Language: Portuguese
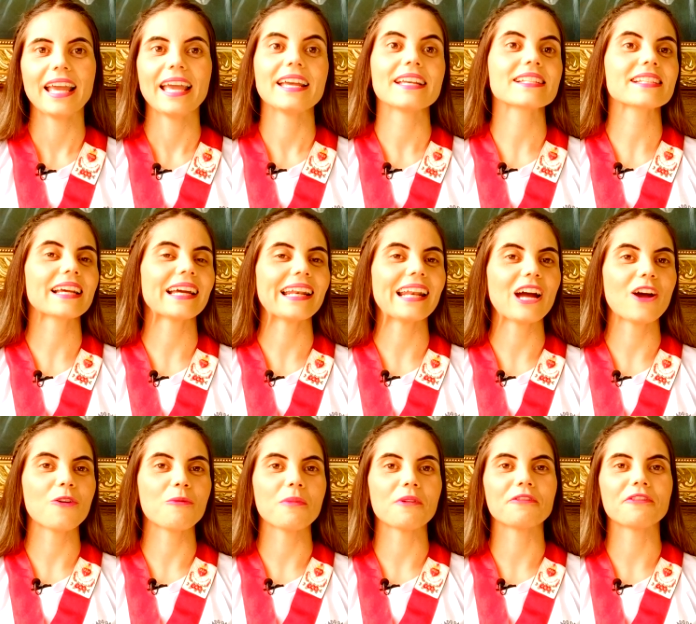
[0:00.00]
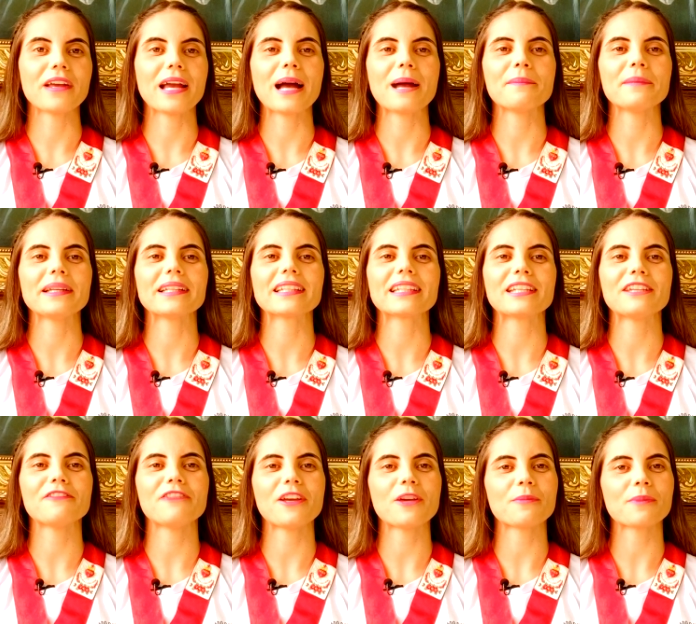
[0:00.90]
Esse canal é uma ferramenta
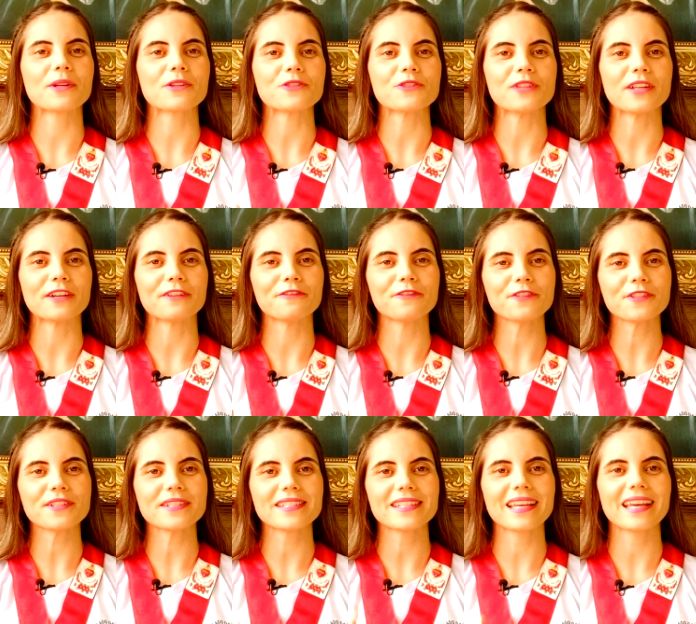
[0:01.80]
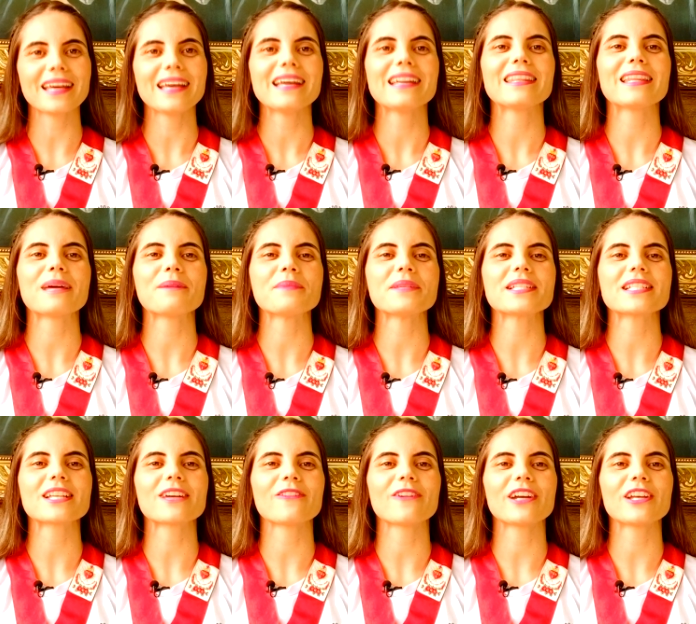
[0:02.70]
que veio para ajudar você na
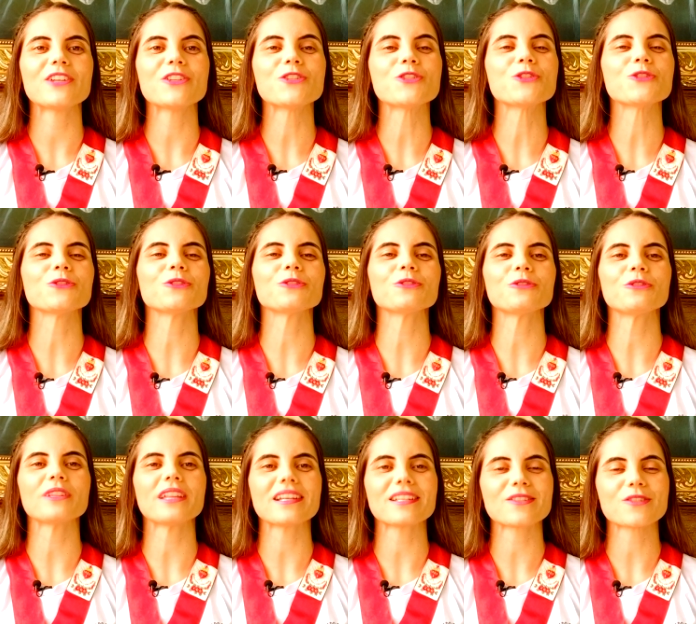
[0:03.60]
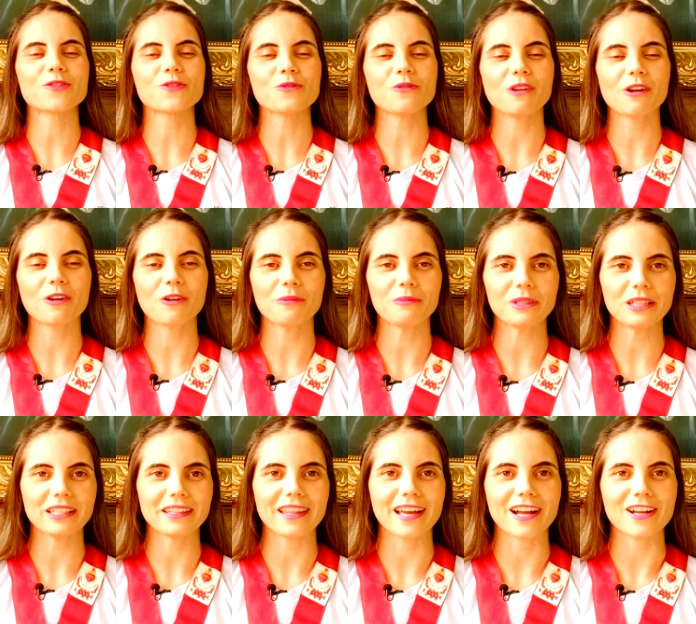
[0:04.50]
missão aí junto da sua
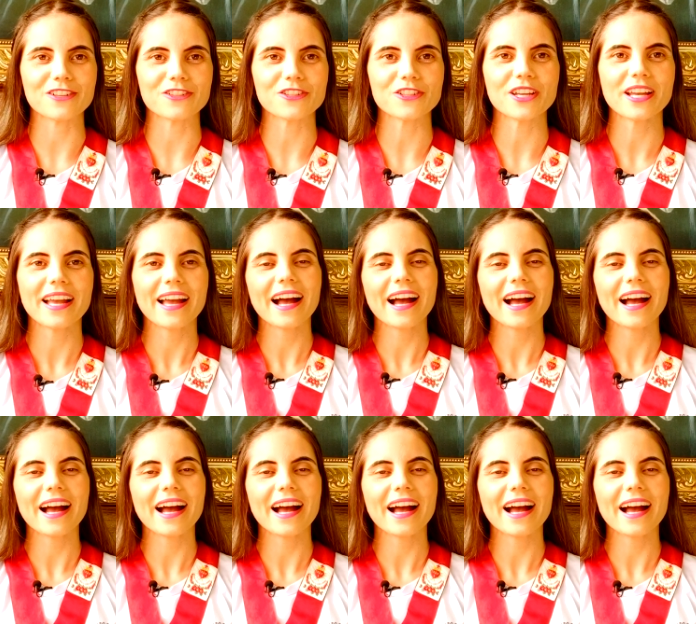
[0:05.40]
comunidade.